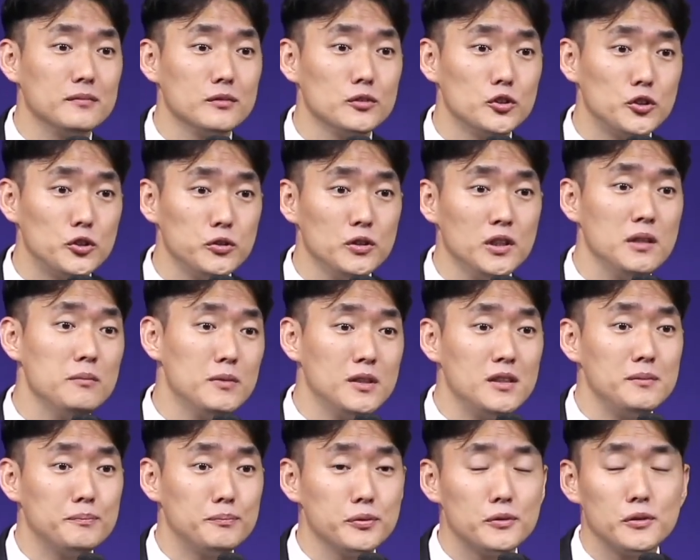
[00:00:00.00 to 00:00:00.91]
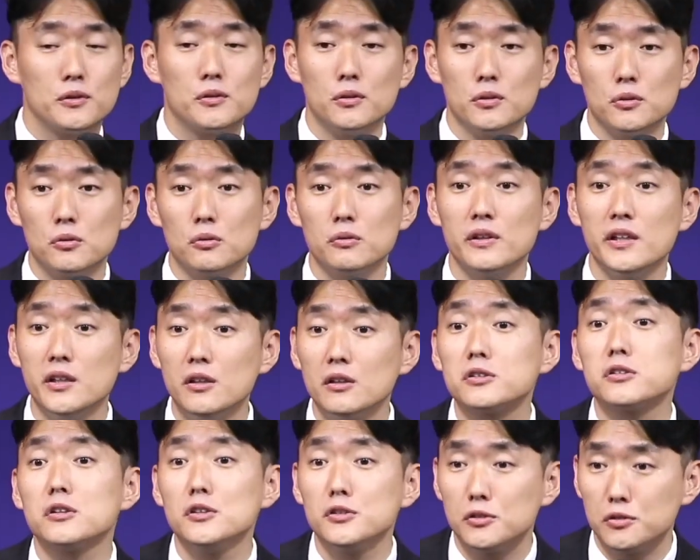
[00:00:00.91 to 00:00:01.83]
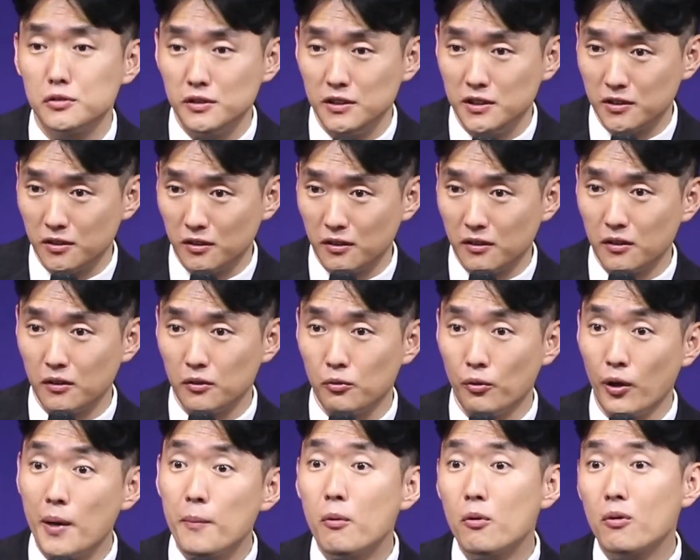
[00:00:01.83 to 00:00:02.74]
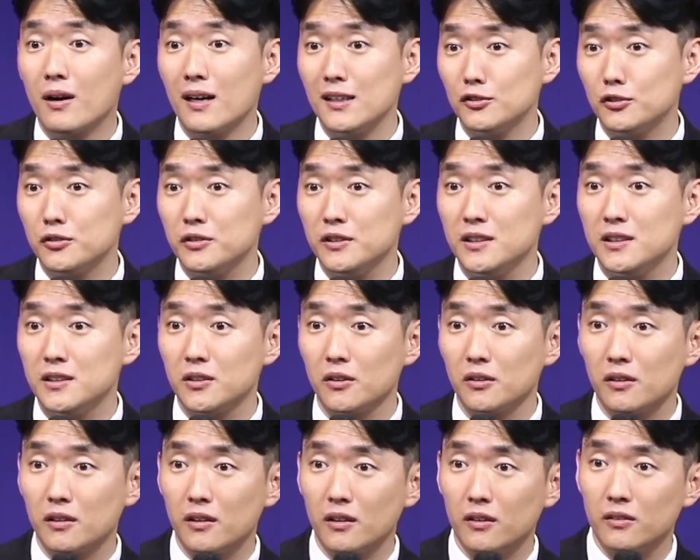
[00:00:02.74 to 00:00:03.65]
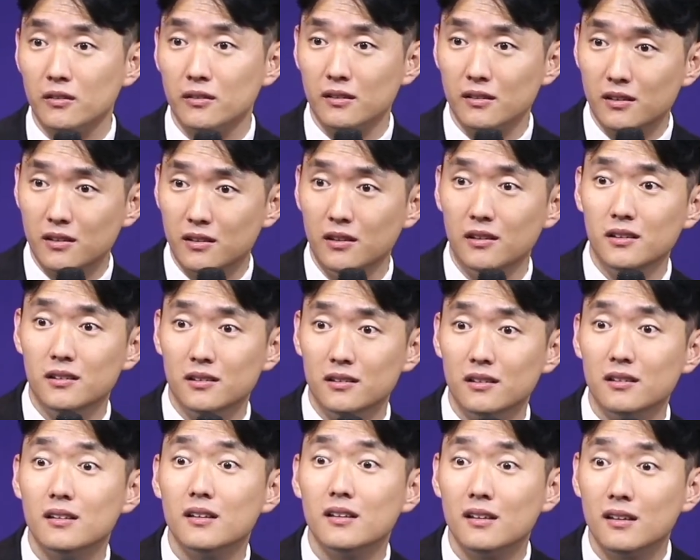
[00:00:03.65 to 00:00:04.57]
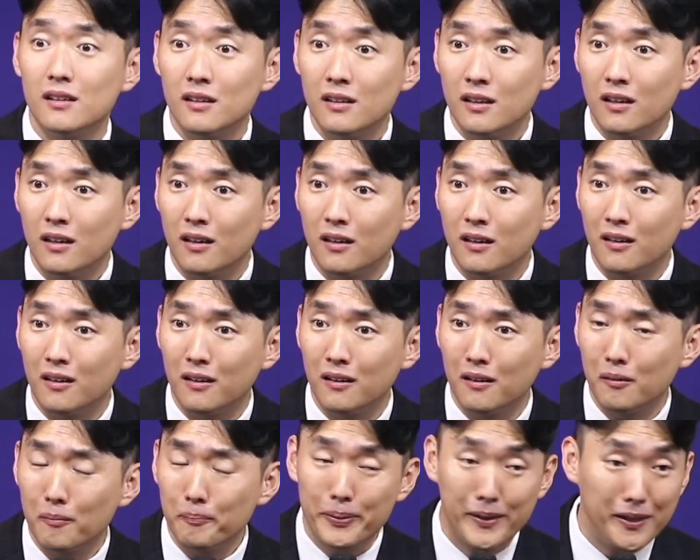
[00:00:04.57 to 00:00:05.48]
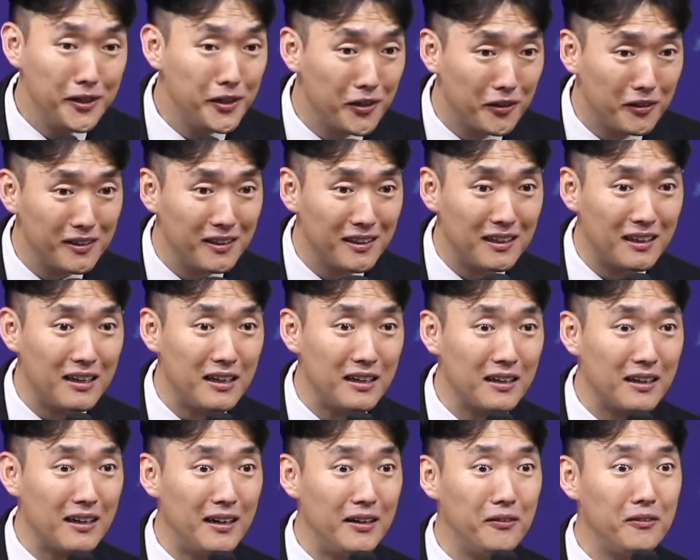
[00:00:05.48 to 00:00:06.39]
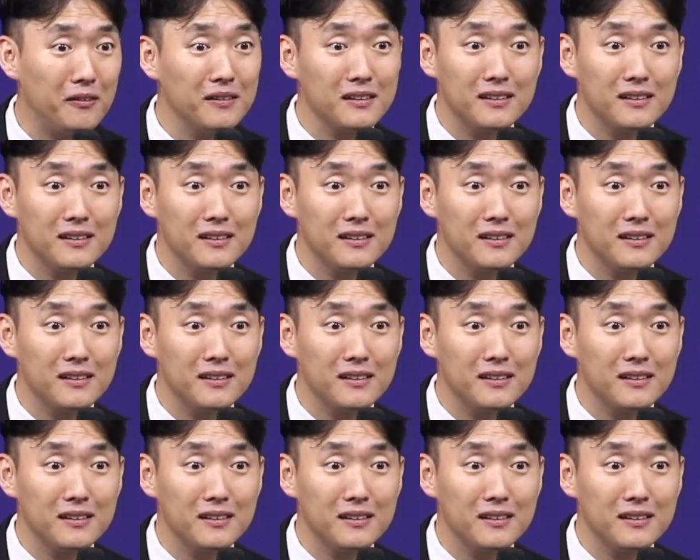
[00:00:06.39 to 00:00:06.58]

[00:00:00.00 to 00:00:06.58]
주님을 붙들고 일어설 수 있었던 회복할 수 있었던 그 어, 비결이라고 할까요?